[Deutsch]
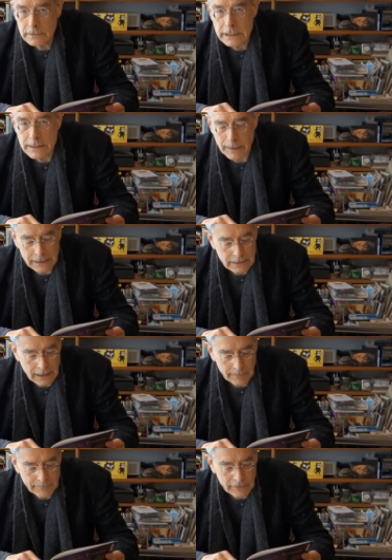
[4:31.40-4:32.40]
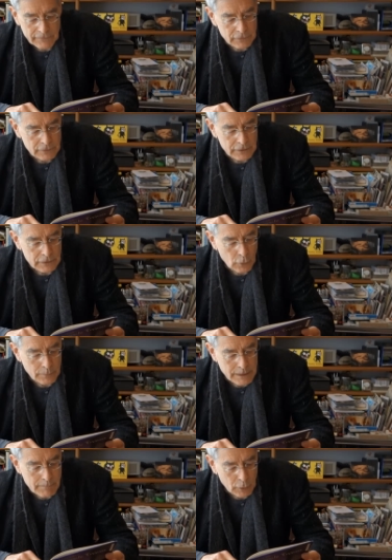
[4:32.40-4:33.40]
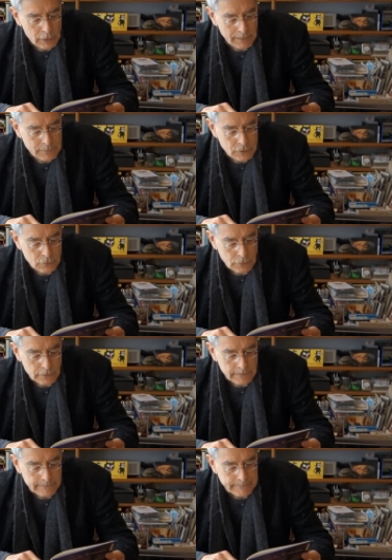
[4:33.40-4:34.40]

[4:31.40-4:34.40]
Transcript: Niemand kam nach vorne, um den Block abzuholen.